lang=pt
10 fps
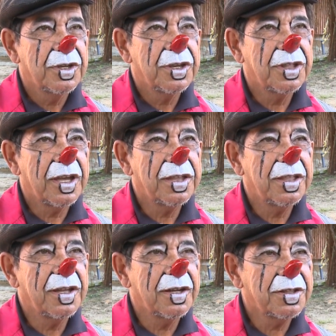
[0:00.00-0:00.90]
E daí em
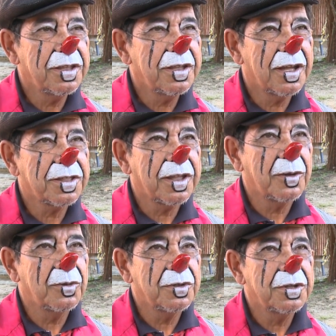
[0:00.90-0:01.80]
diante, até
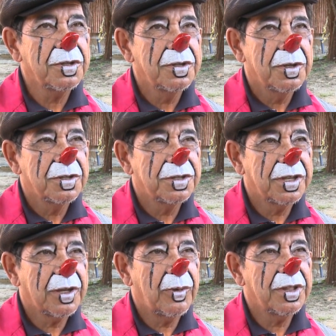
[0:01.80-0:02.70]
hoje,
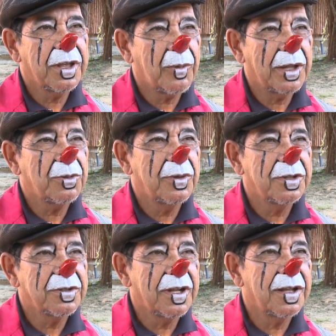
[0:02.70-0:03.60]
54
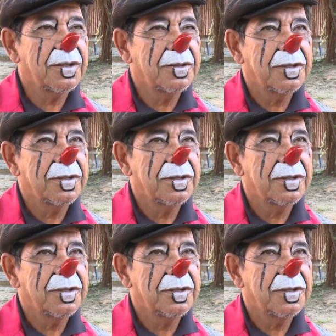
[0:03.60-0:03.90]
anos já